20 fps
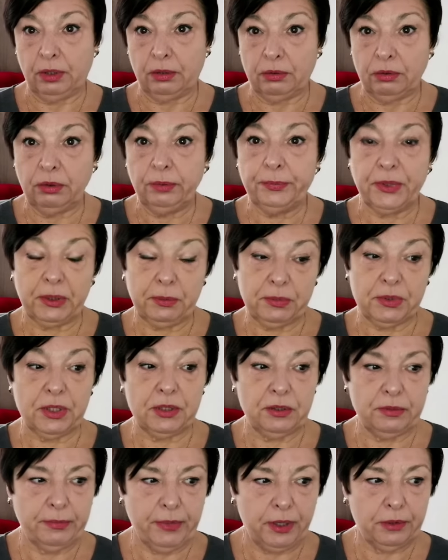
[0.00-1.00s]
он огромный, им
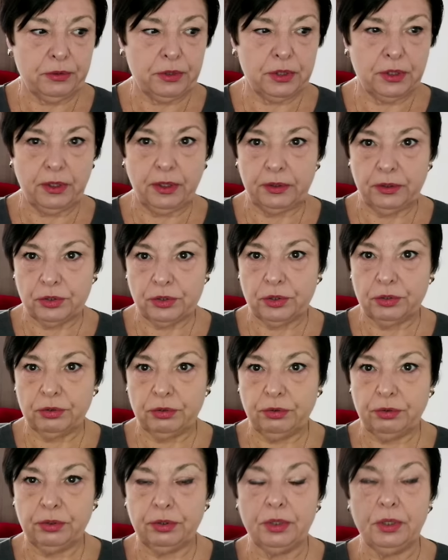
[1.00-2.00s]
занимаются,
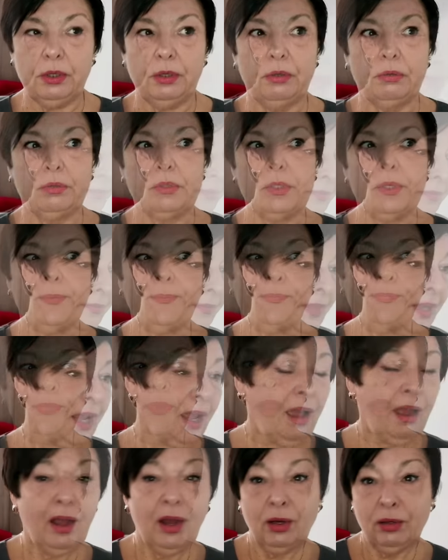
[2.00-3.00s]
конечно, другие люди
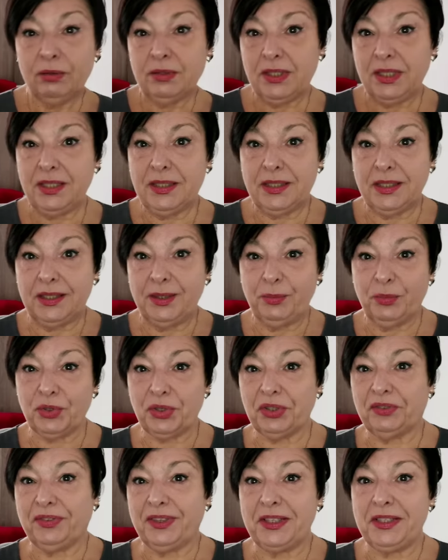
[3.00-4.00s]
у зрителей
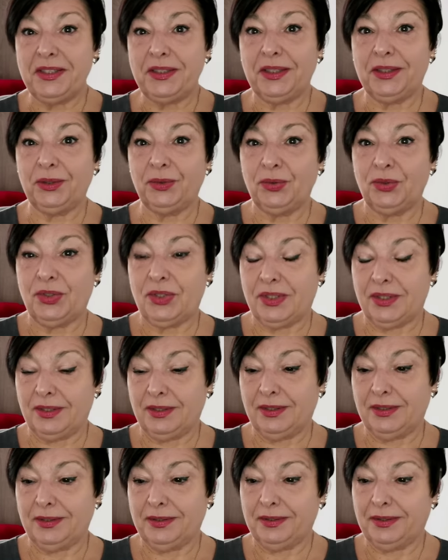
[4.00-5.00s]
может возникнуть
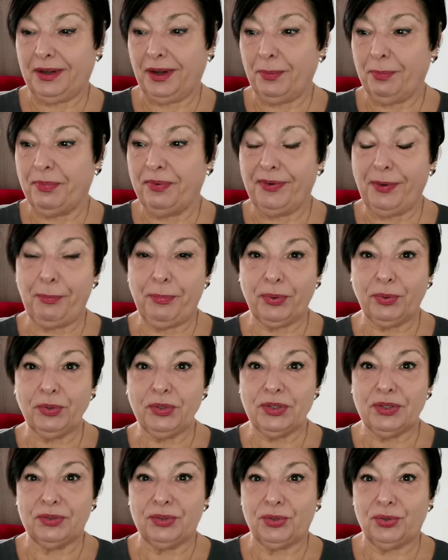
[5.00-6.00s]
э, как бы
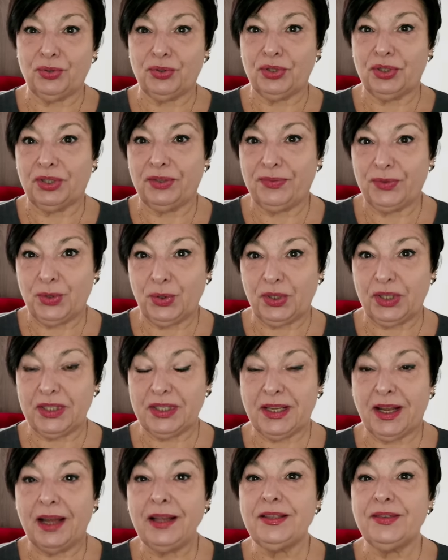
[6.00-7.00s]
вопрос, что же ты все
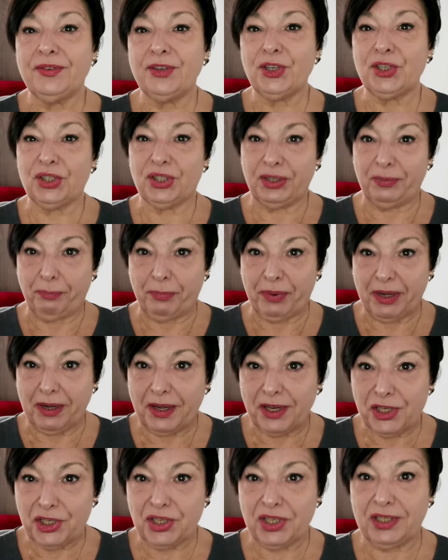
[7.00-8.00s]
рассказываешь, ты
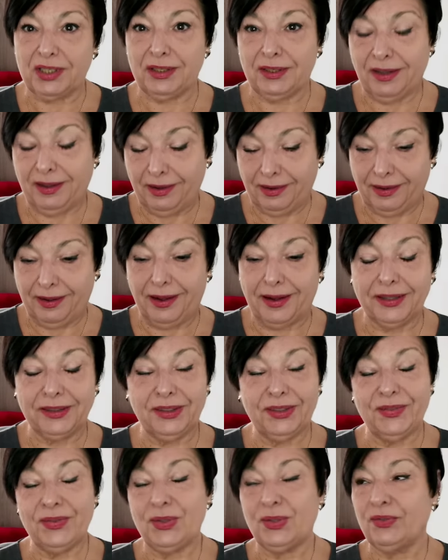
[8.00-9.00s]
покажи, как
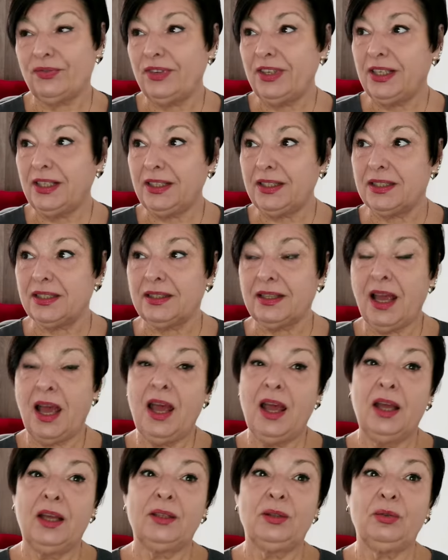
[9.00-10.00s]
это все выглядит.
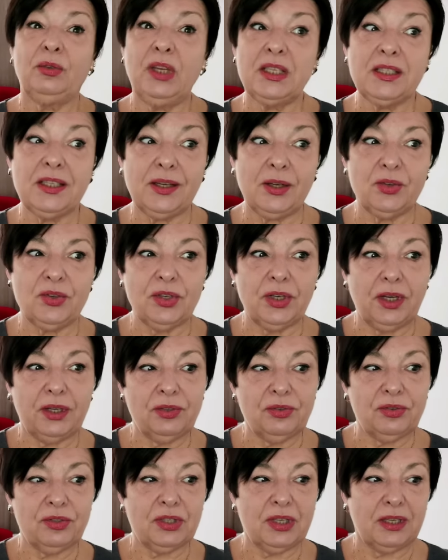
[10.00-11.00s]
Но я сразу же
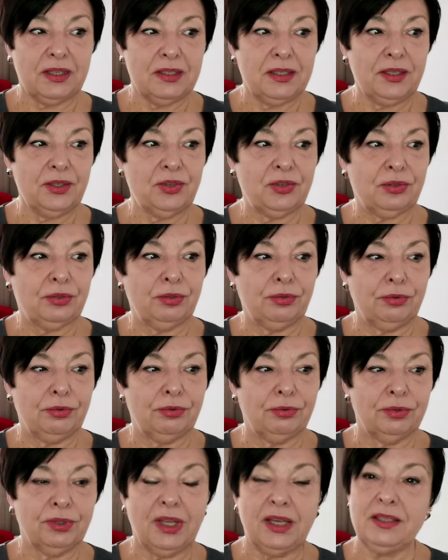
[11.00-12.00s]
хочу сказать, что
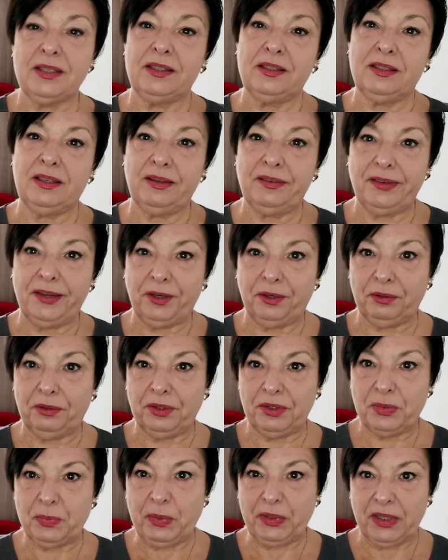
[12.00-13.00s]
у нас
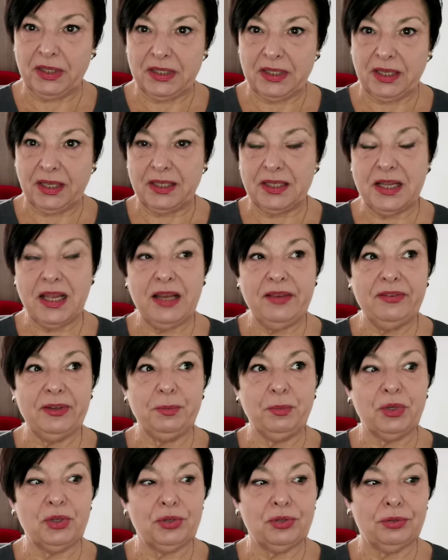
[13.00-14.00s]
договоренность была с
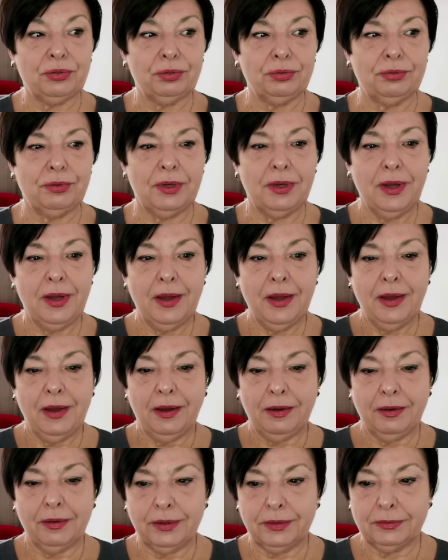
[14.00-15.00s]
хозяевами, что
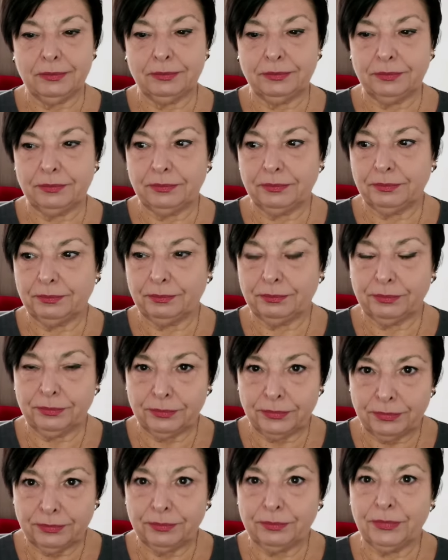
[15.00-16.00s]
эм,
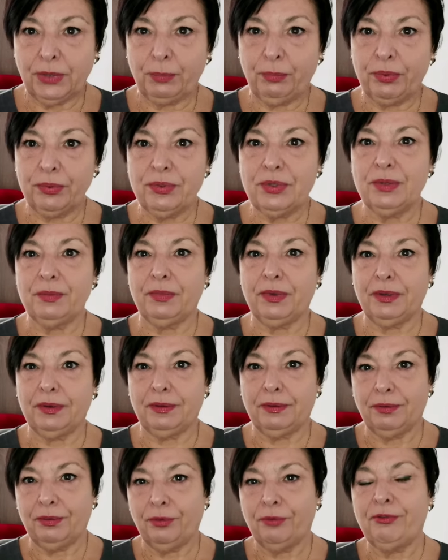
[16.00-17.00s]
мы будем
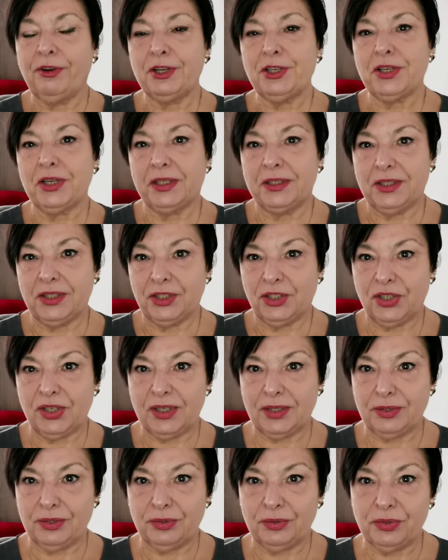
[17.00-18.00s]
э, уважать их
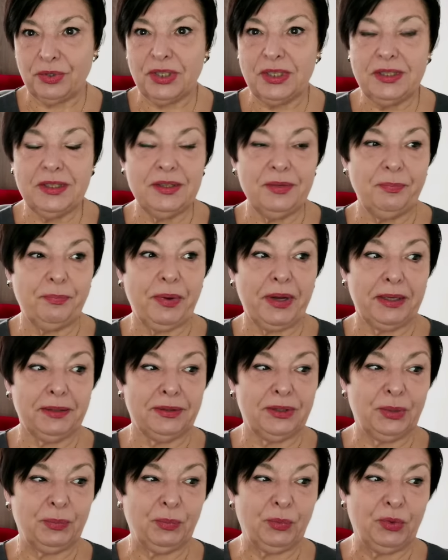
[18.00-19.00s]
частную жизнь,
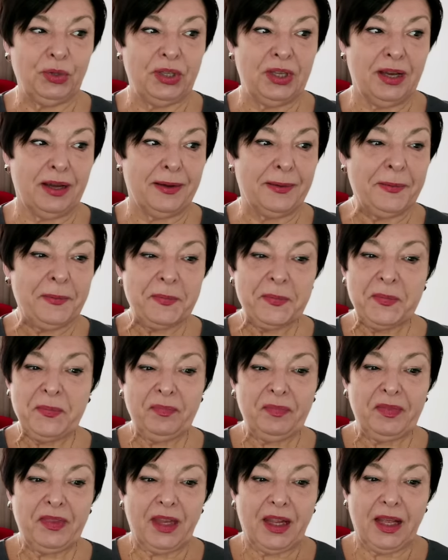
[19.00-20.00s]
поэтому я
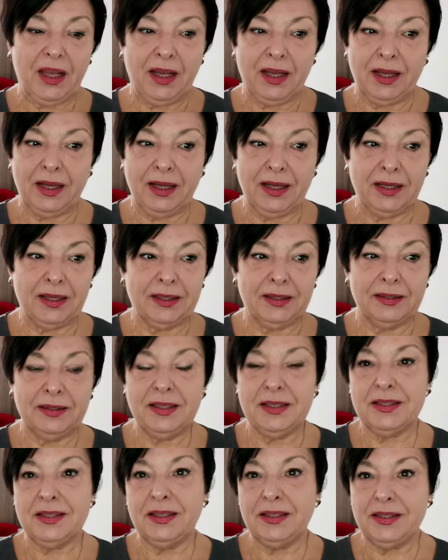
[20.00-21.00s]
Э,
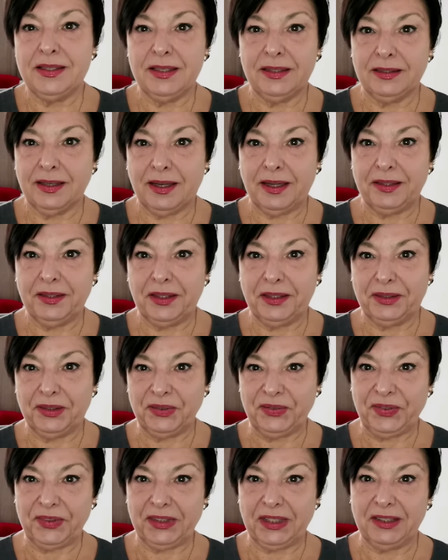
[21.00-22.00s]
если делала
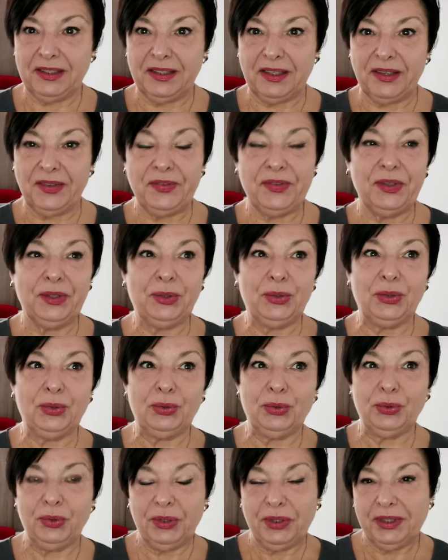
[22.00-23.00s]
какие-то фотографии,
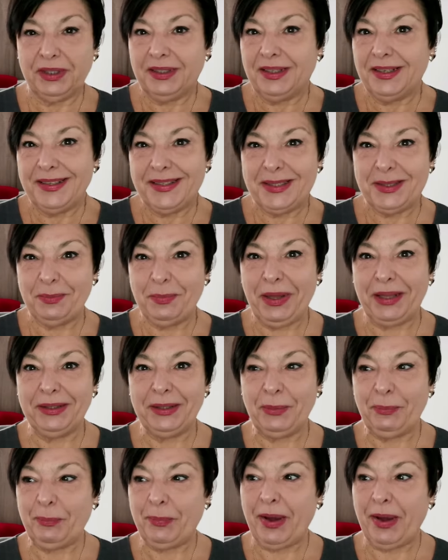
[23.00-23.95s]
то только для себя на